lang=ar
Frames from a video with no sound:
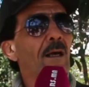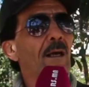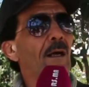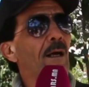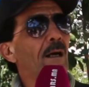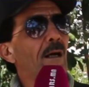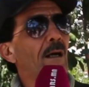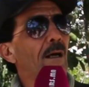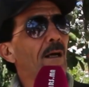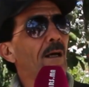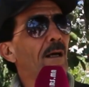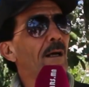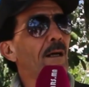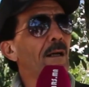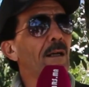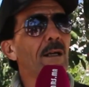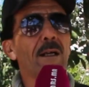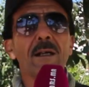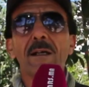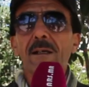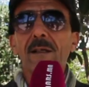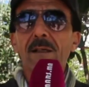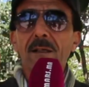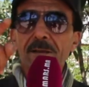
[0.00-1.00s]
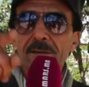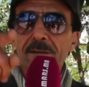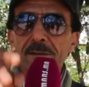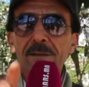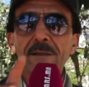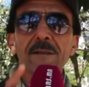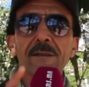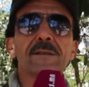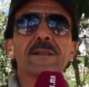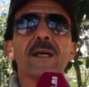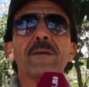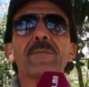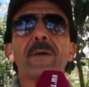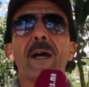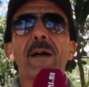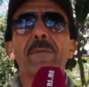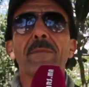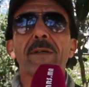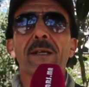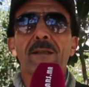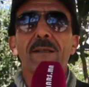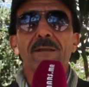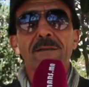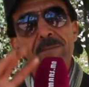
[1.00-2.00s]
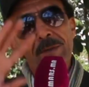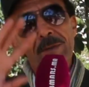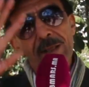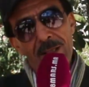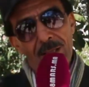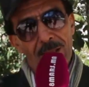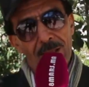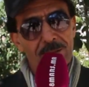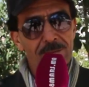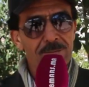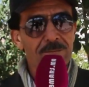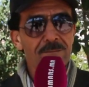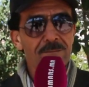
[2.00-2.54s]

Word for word: آه طبعا عمران تمينه